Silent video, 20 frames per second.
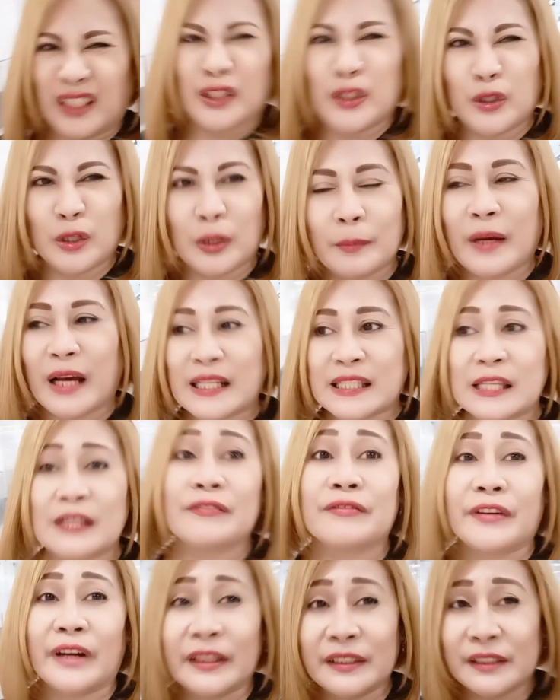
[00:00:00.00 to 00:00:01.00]
yung iba
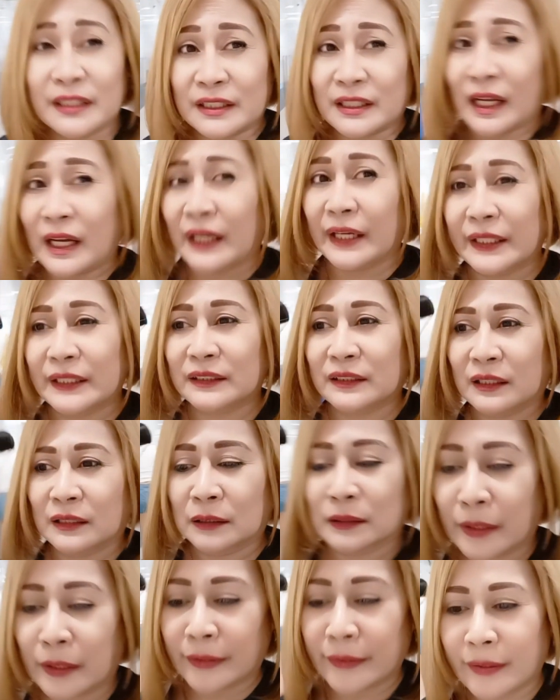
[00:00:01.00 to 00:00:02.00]
kasi Friday night
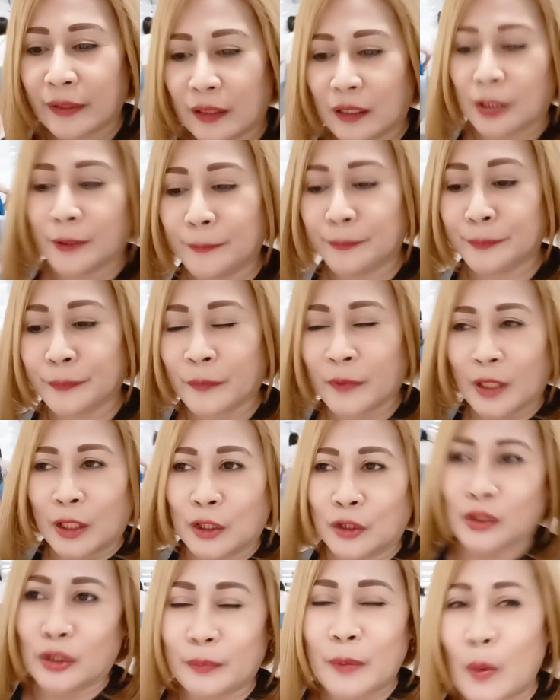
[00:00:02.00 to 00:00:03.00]
kaya,
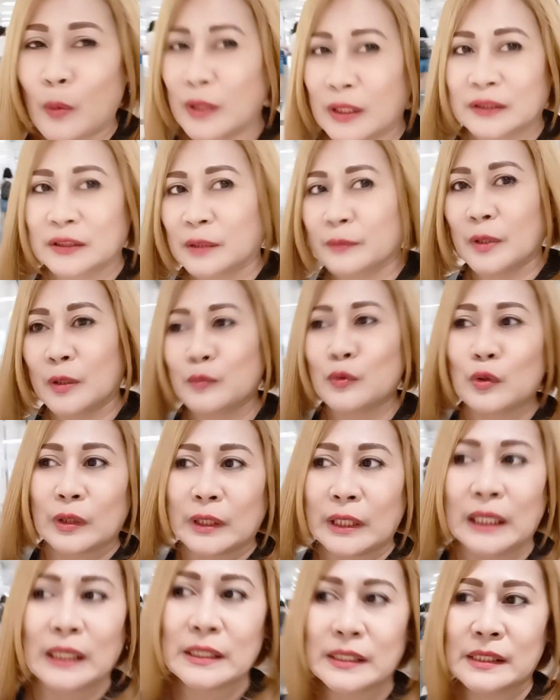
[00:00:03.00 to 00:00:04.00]
iba walang trabaho
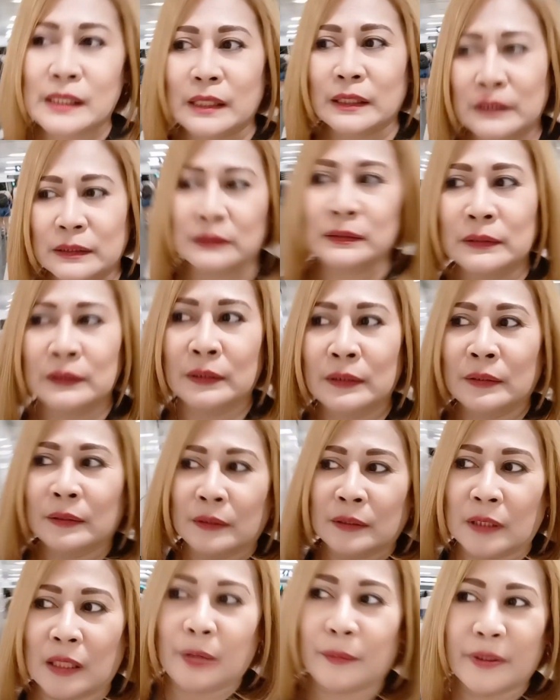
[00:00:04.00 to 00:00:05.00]
bukas.
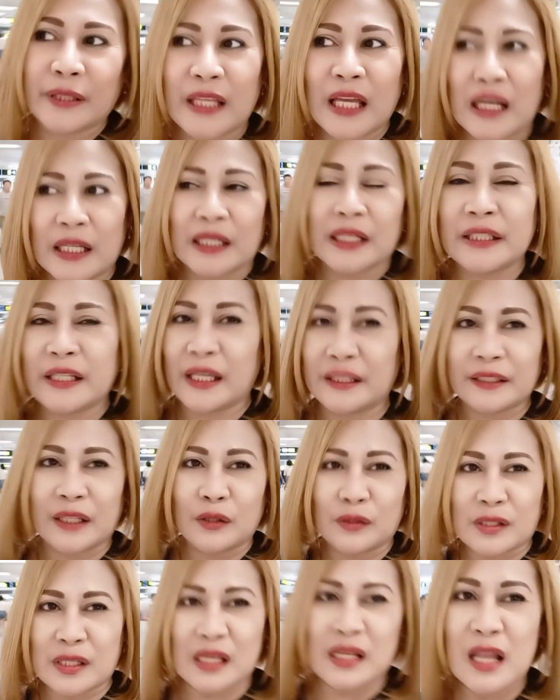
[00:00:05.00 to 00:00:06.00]
Kaya mangyari night
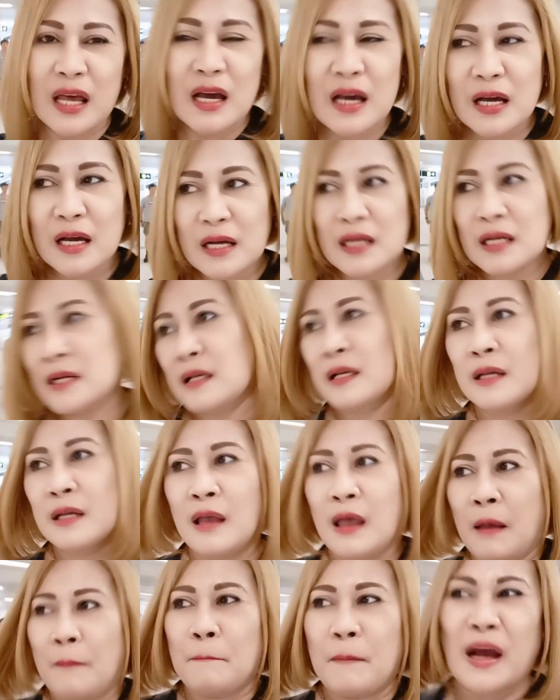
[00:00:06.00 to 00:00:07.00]
out sila,
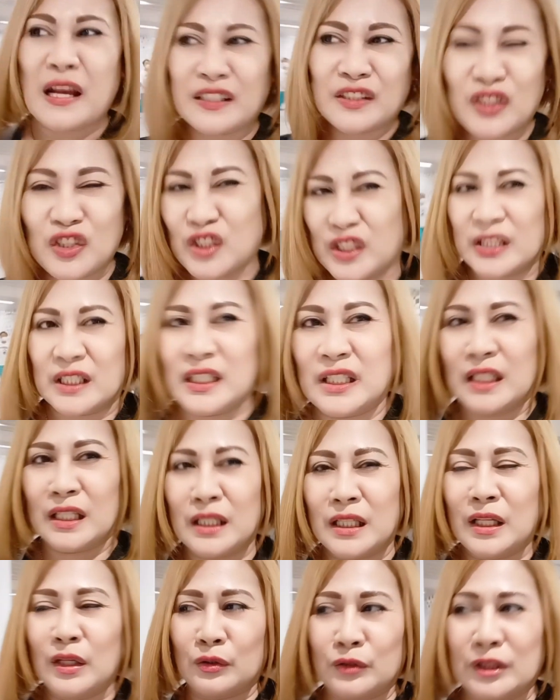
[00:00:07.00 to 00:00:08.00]

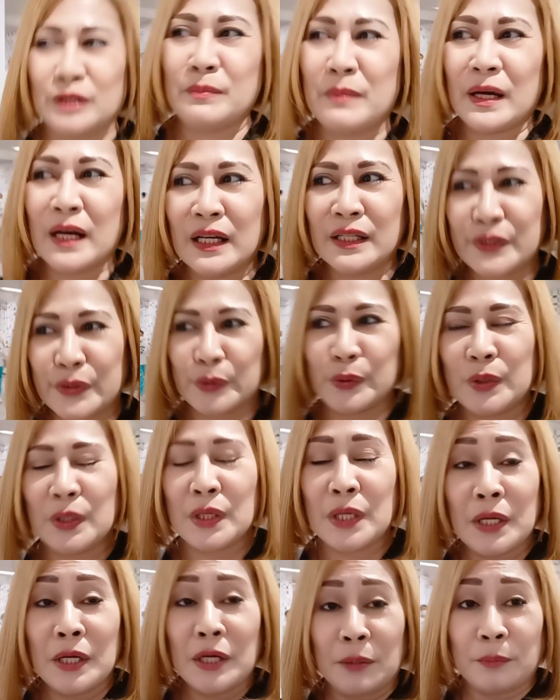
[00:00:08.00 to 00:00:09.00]
mag-chill, o diba? So,
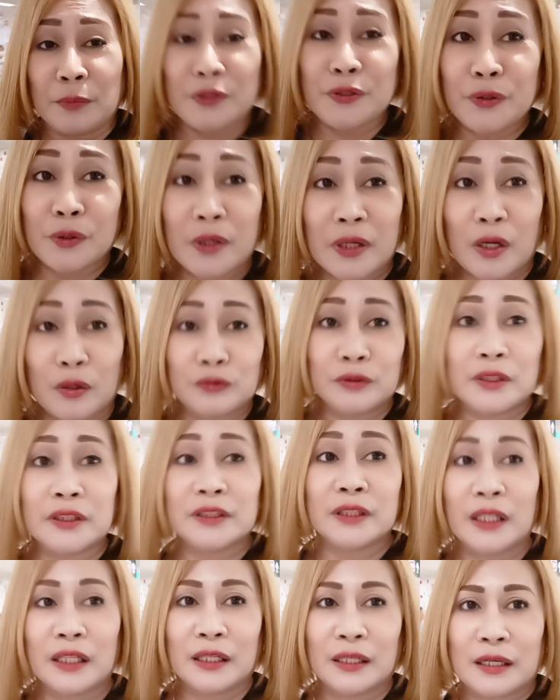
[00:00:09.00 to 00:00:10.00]
medyo
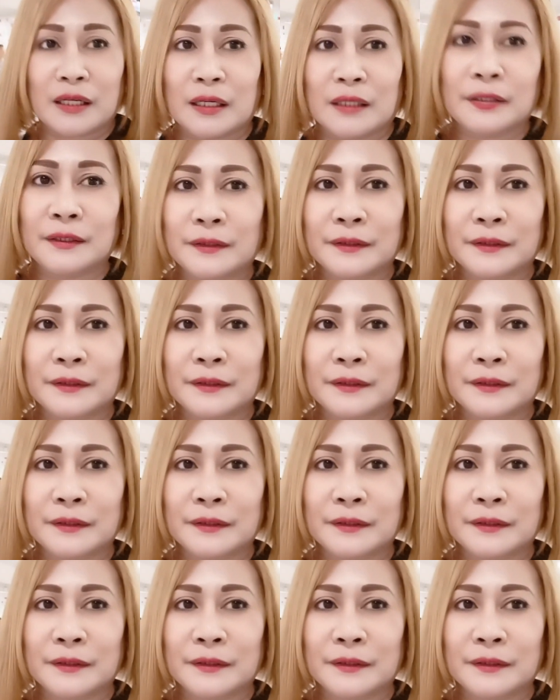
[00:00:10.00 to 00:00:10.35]
crowded talaga.